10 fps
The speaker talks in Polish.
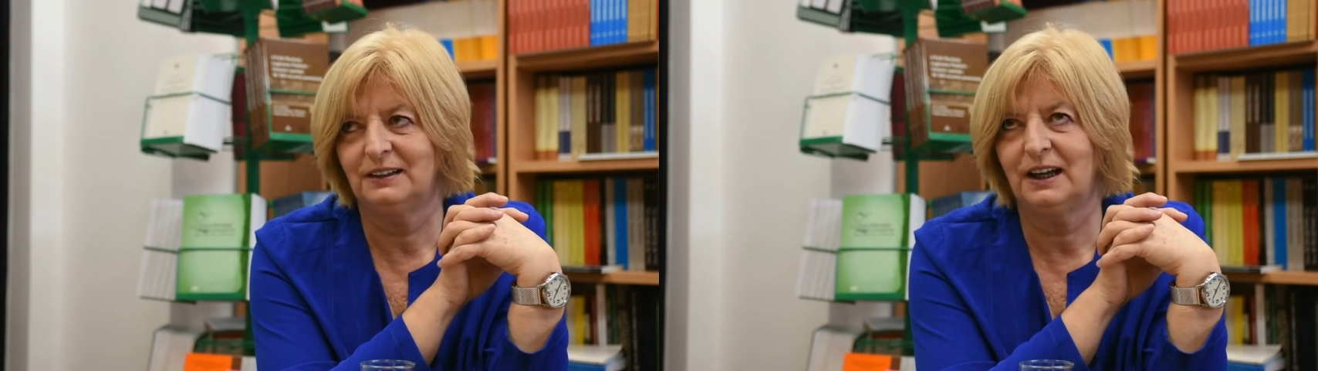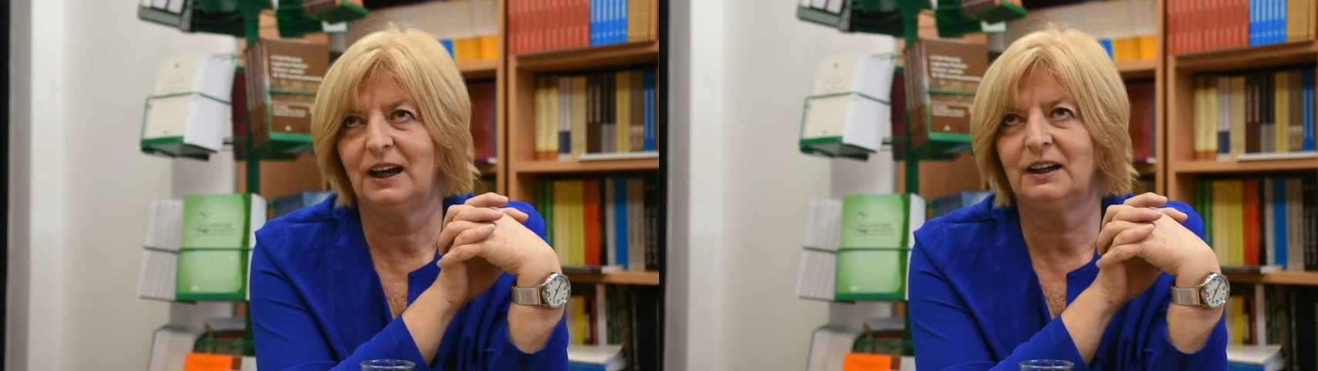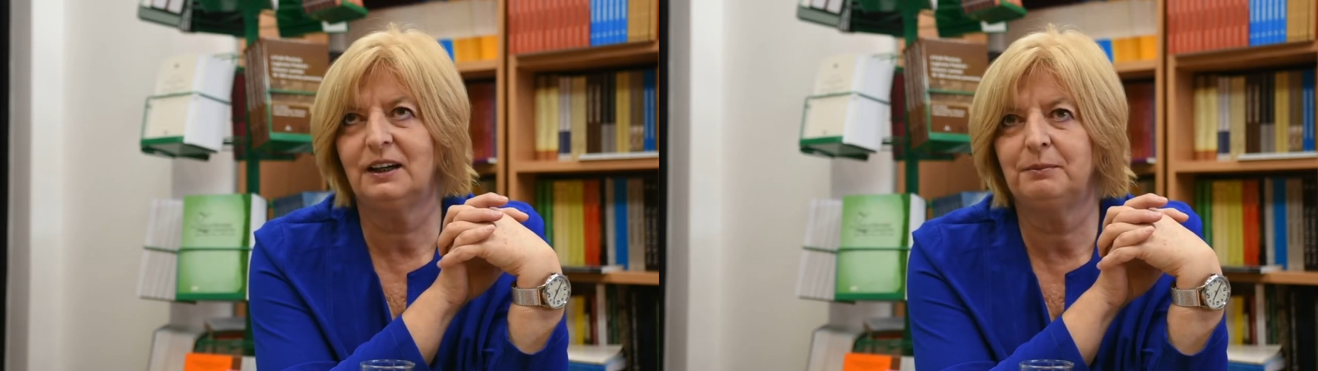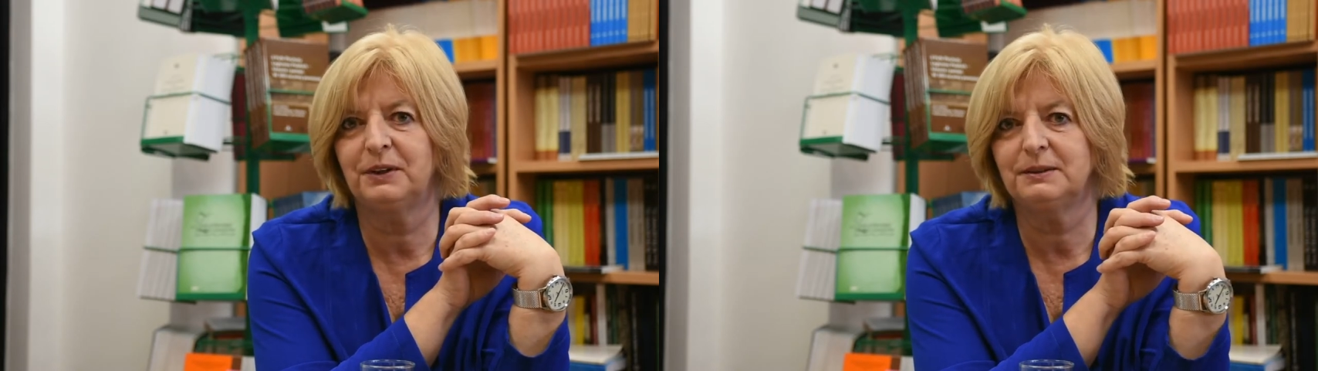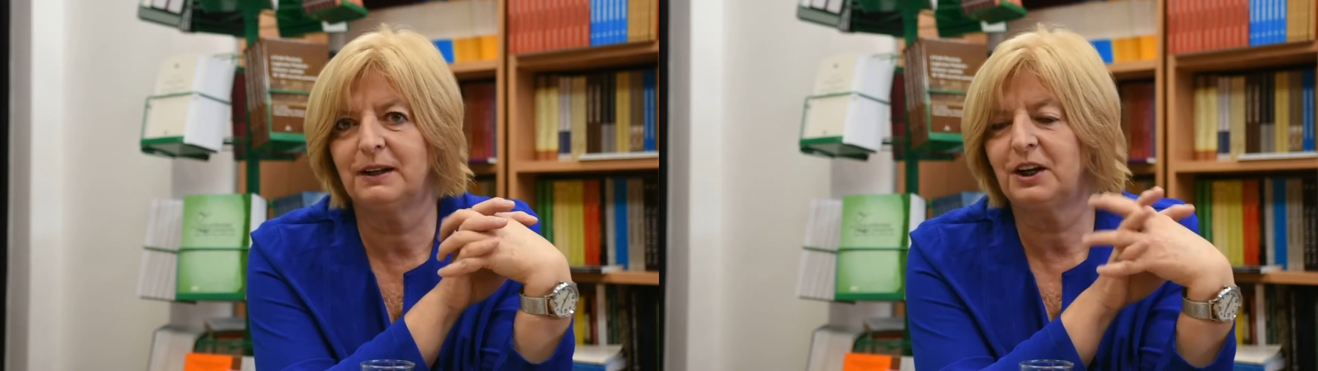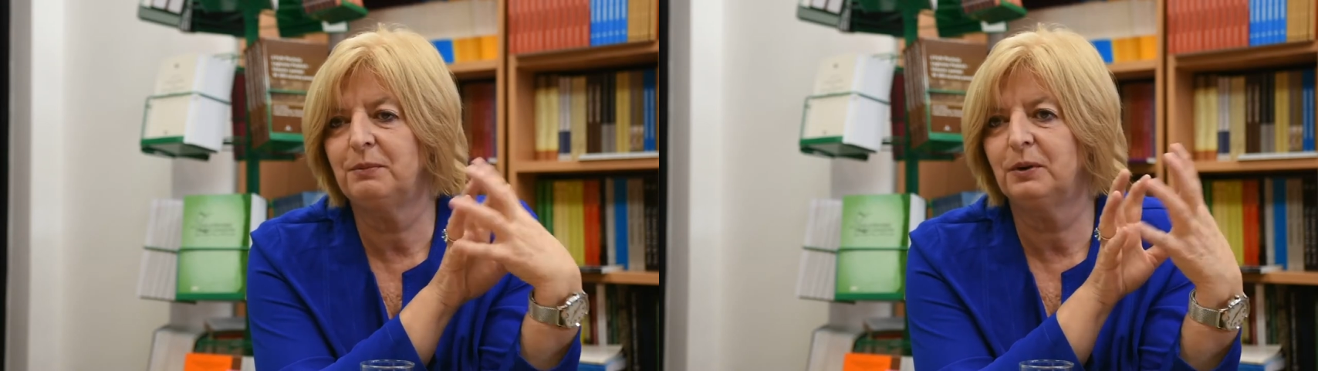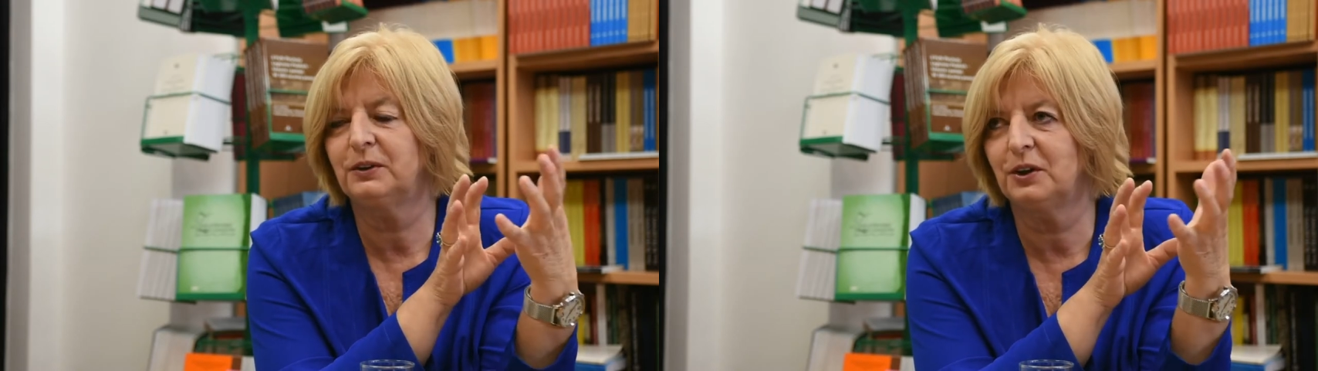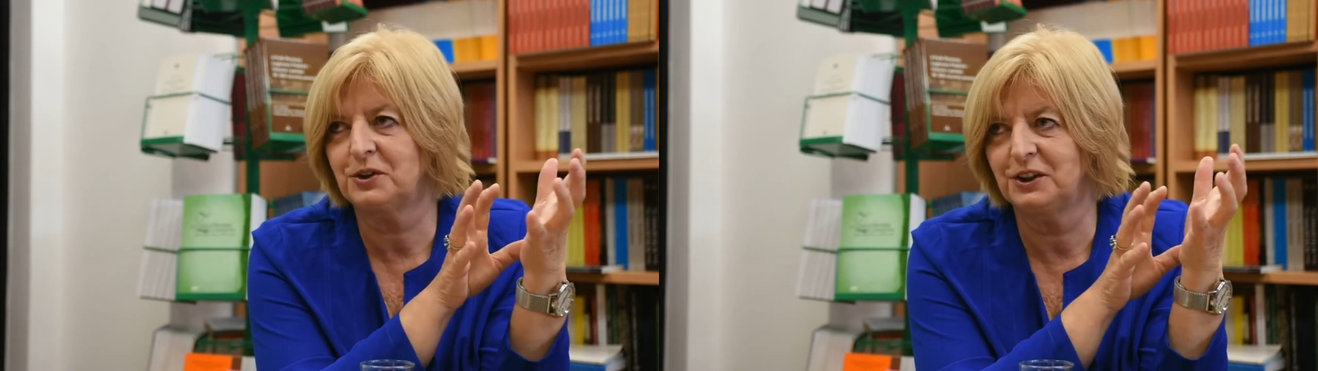tak, i powiedzmy takiej
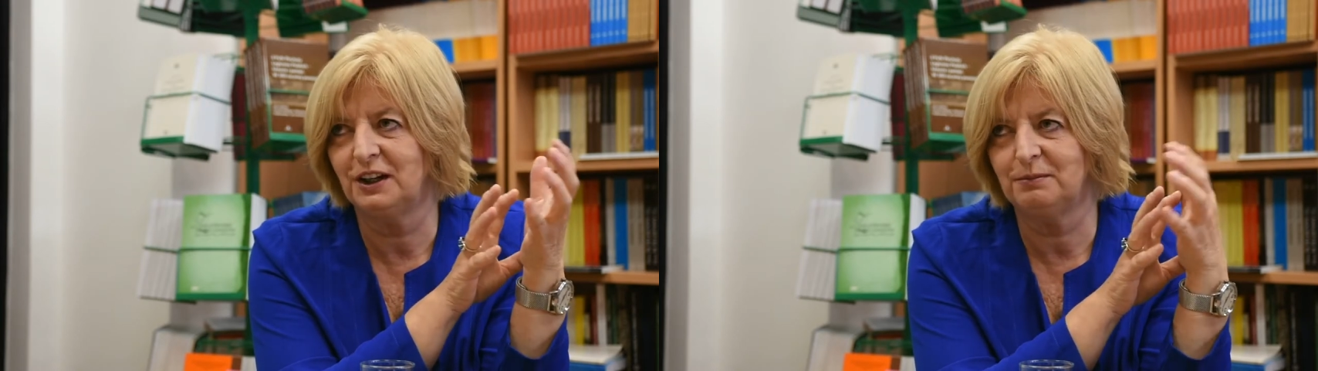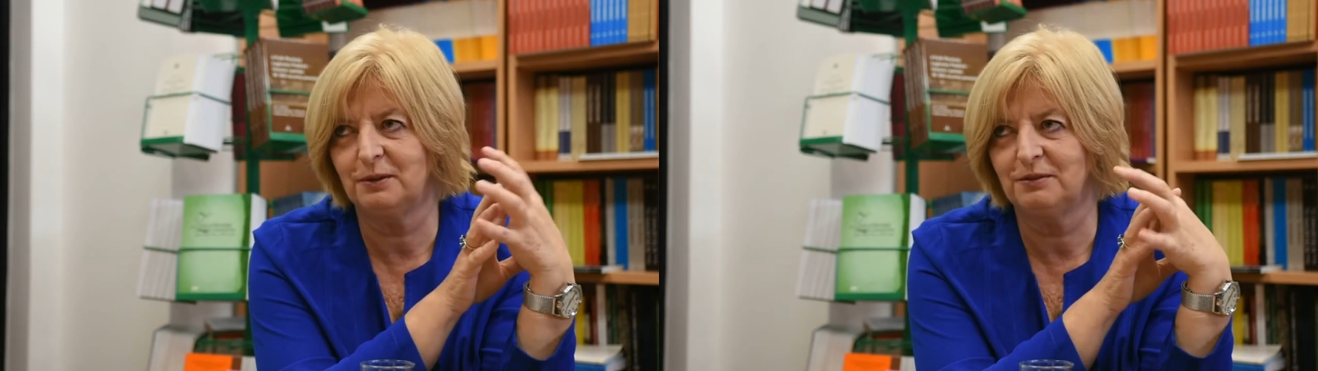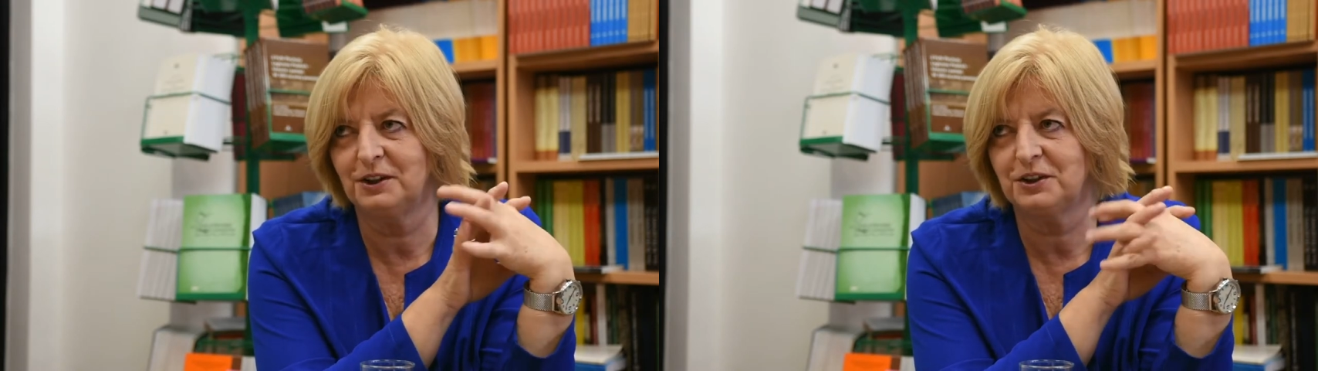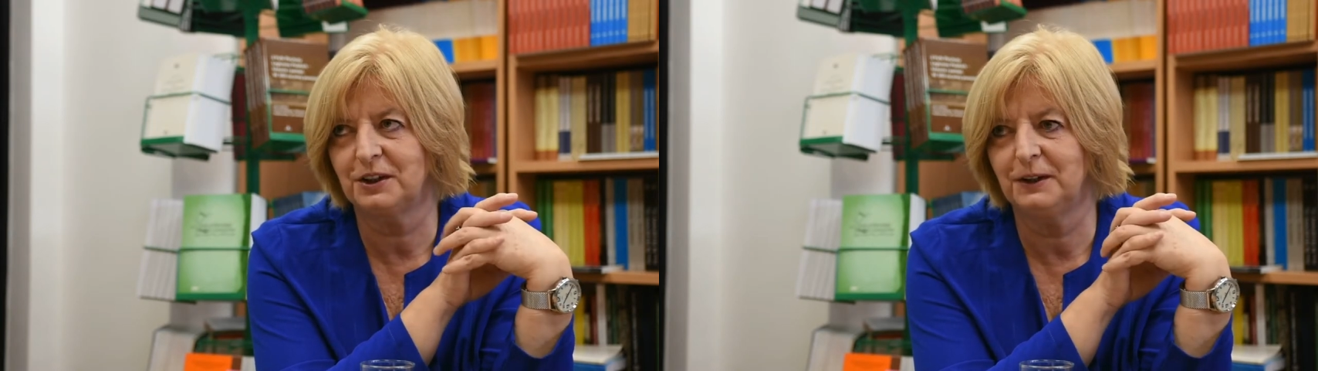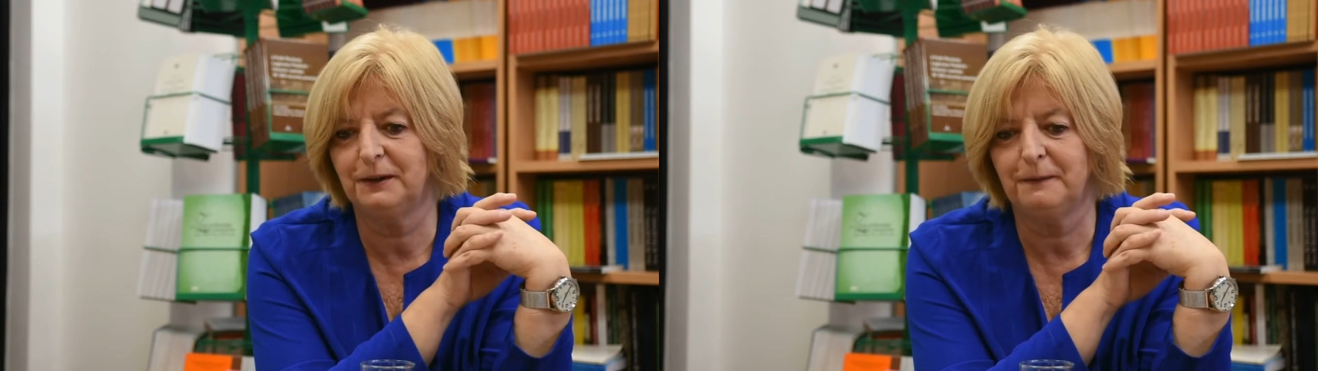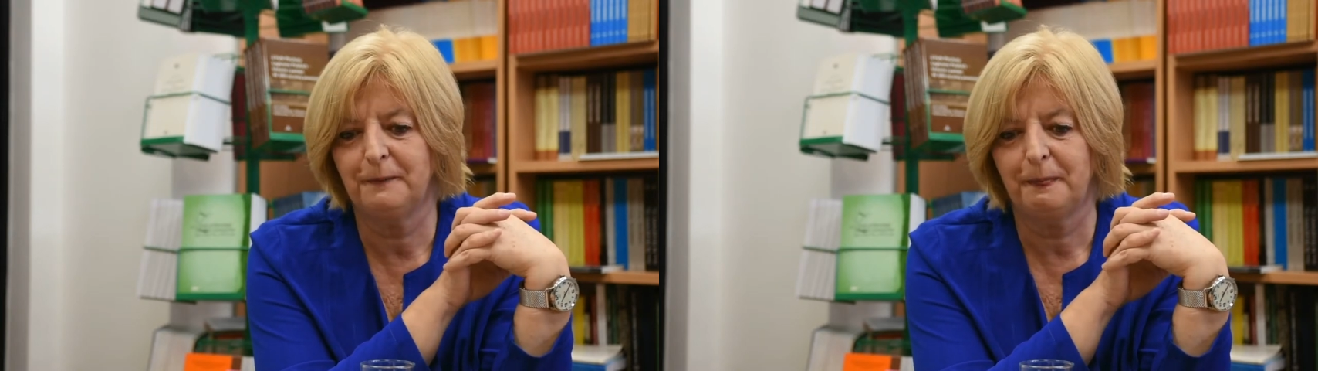potocznej powierzchni,